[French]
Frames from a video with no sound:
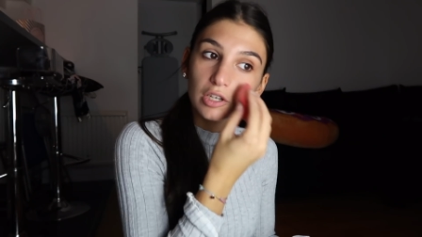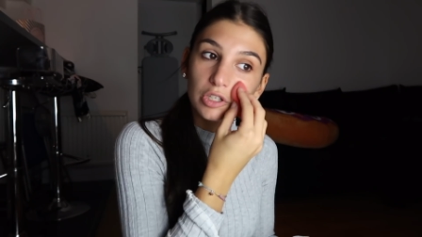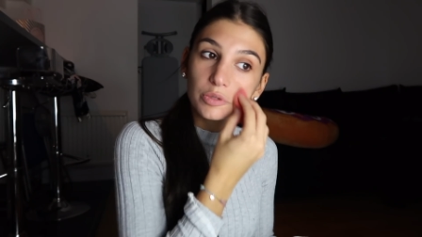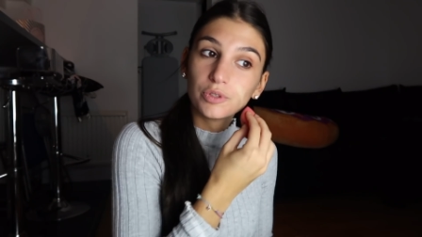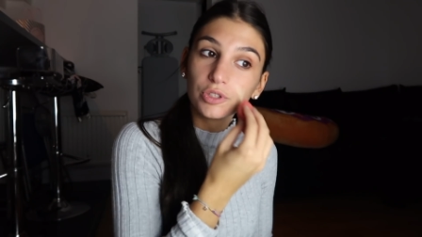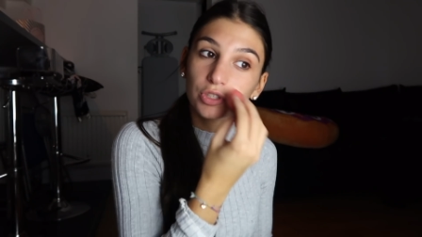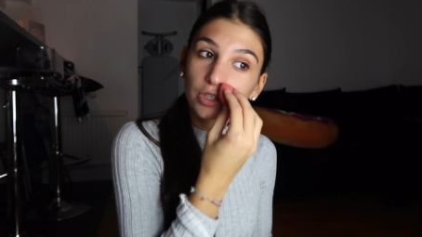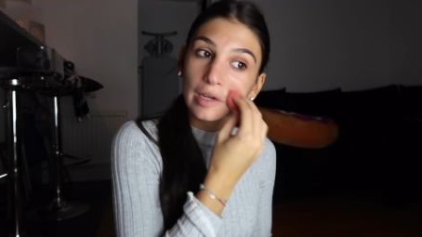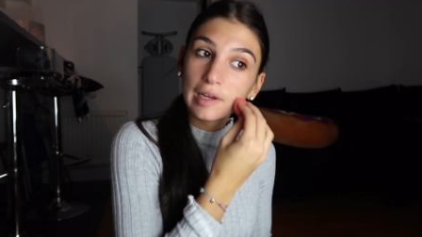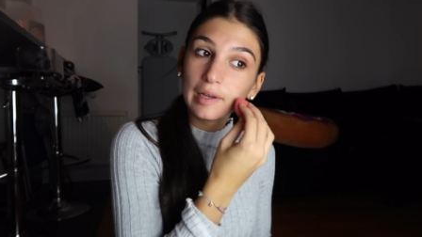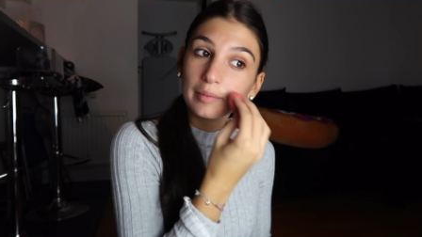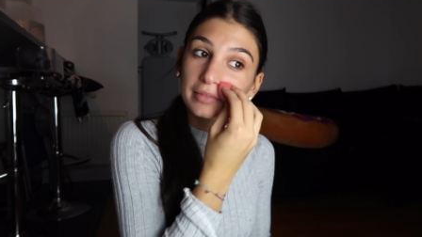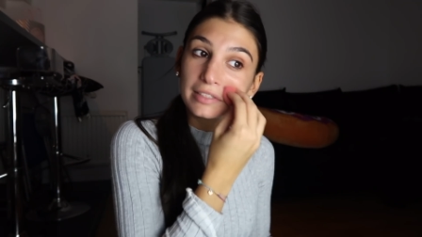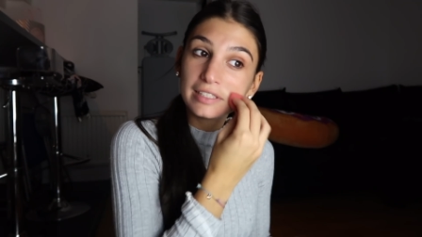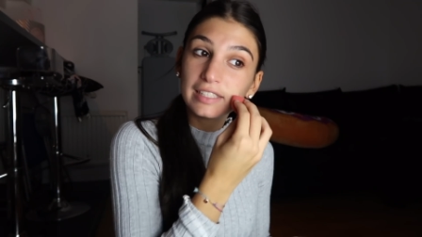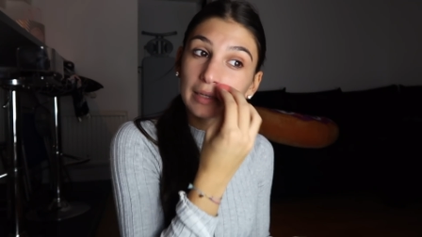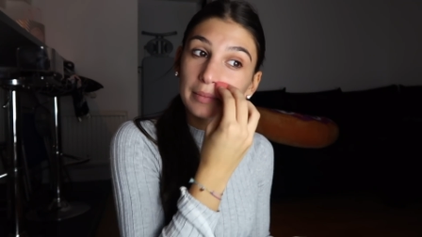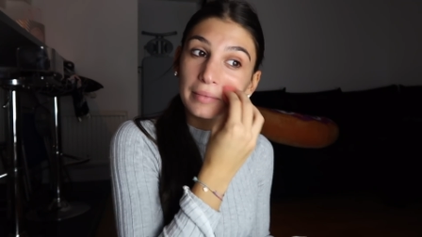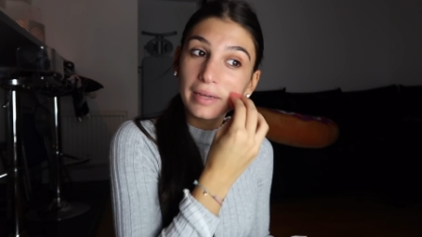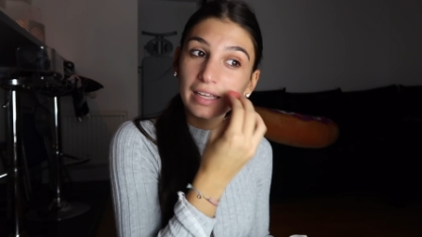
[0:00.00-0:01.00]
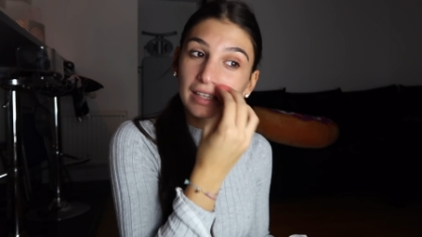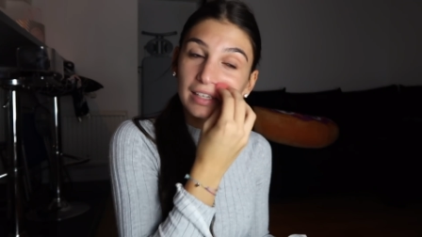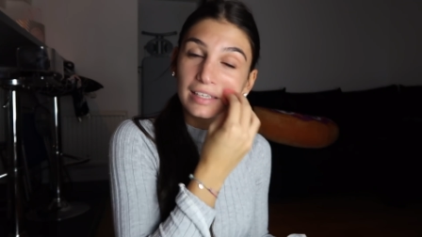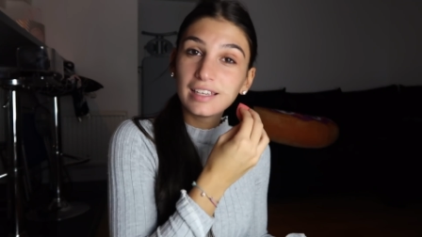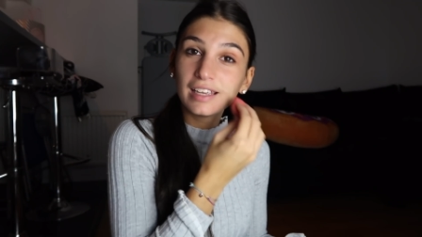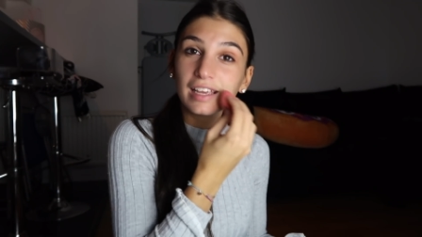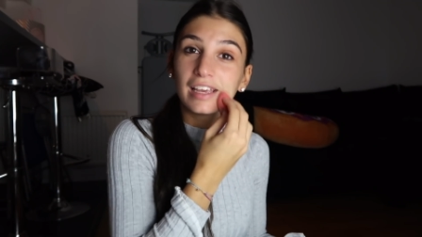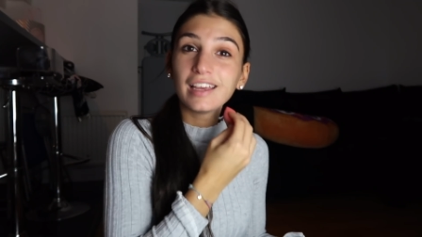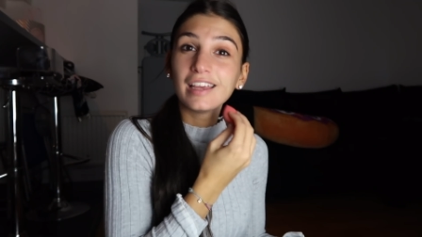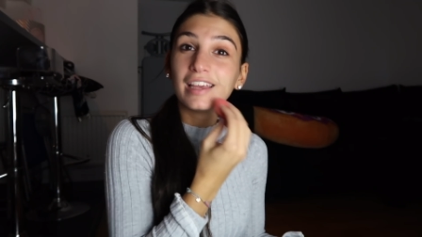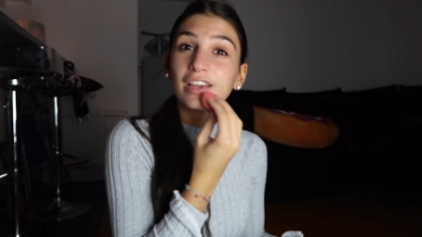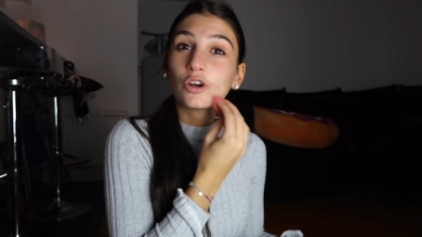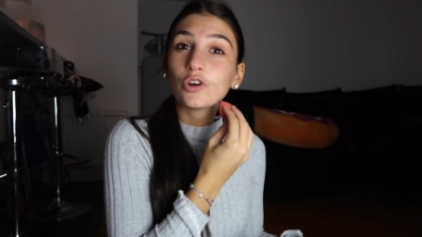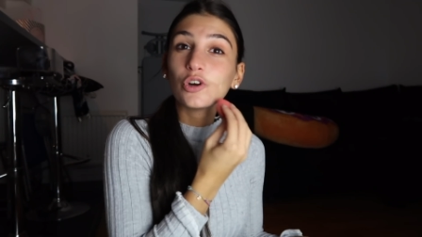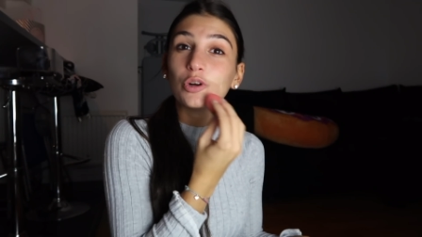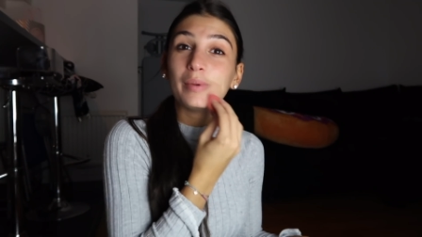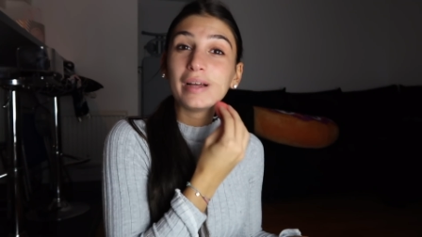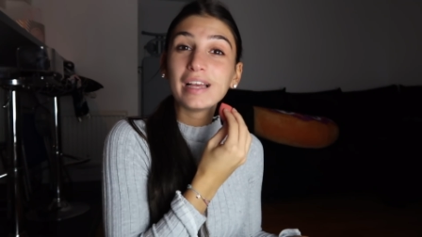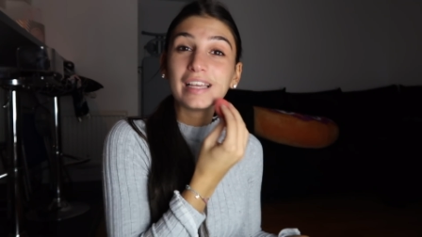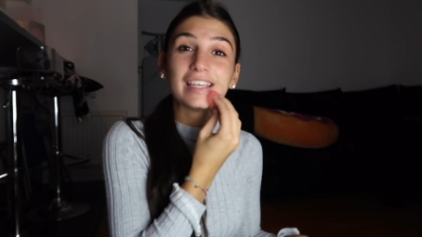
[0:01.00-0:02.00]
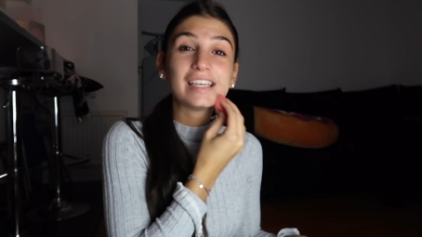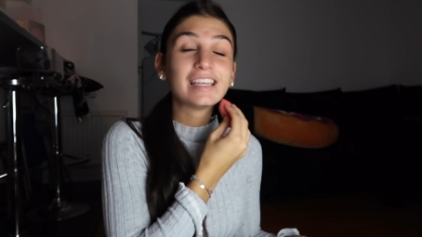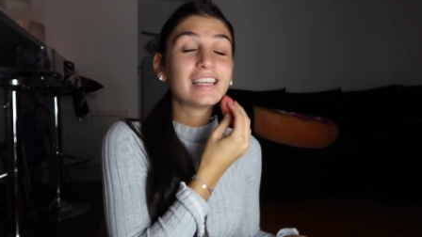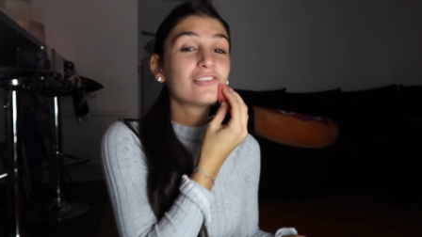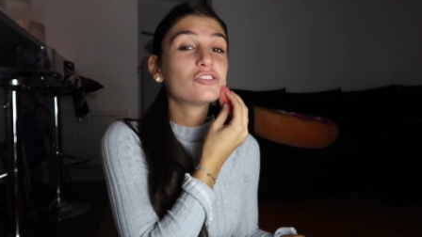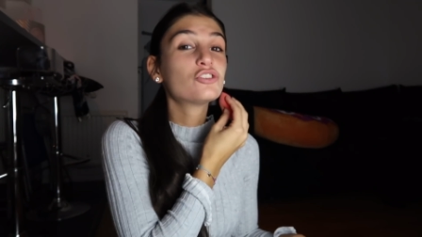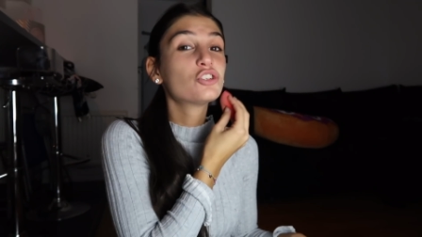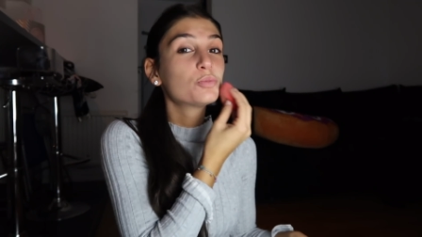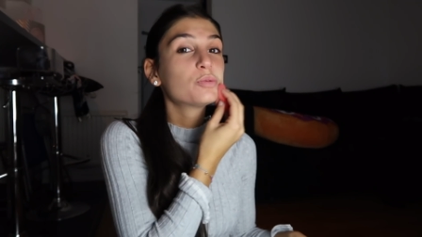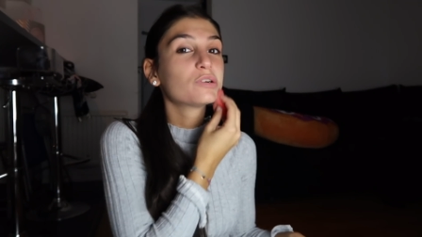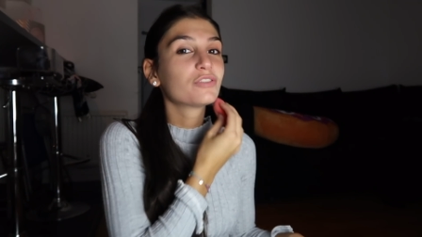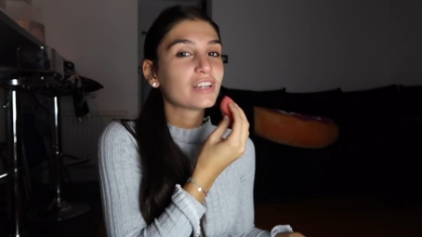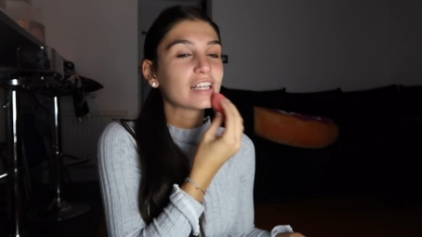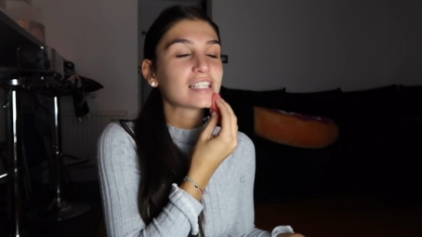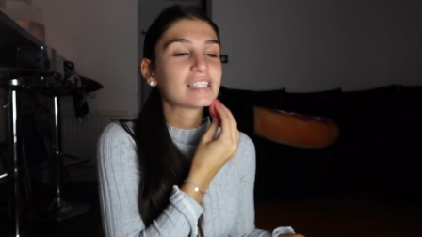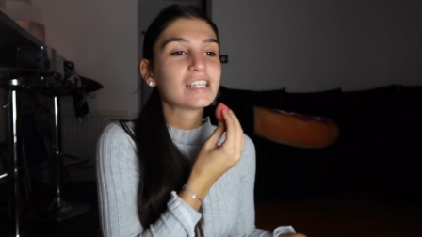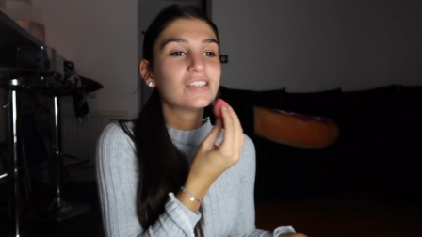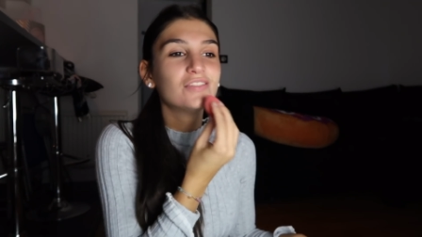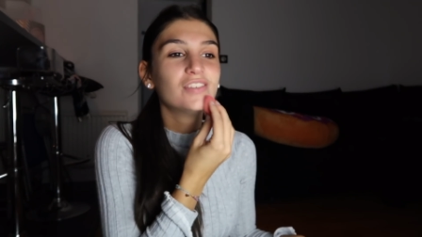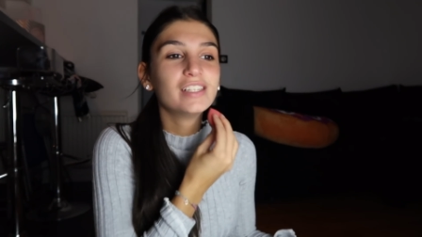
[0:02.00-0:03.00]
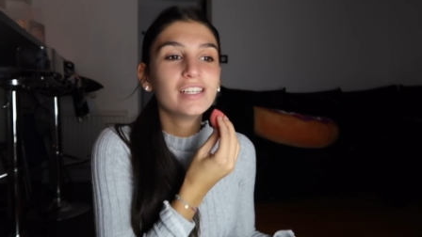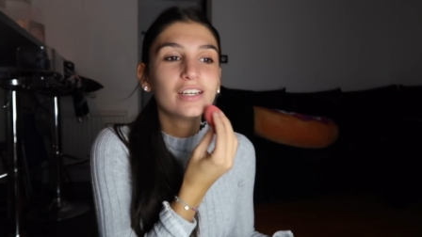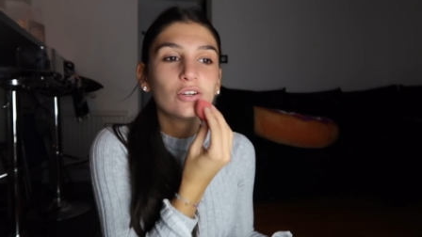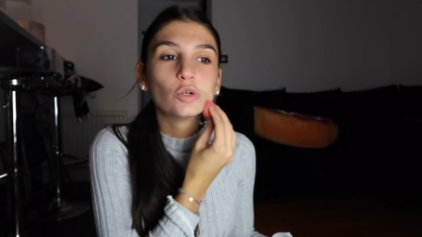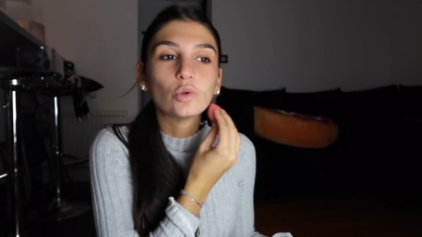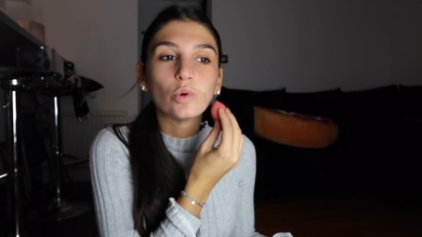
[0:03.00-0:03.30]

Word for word: Je me suis quand même démaquillée et remaquillée juste pour faire cette vidéo